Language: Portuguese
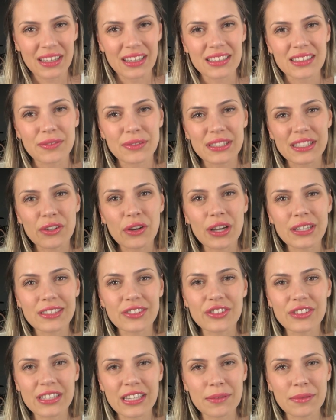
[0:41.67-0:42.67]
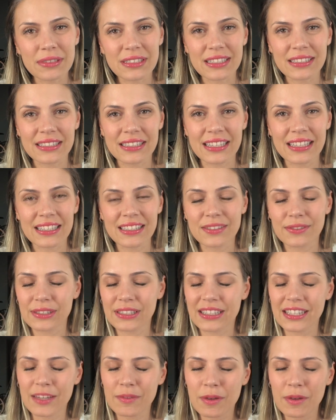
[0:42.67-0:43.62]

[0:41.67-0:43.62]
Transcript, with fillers: Se você gosta de temas assim, se você tem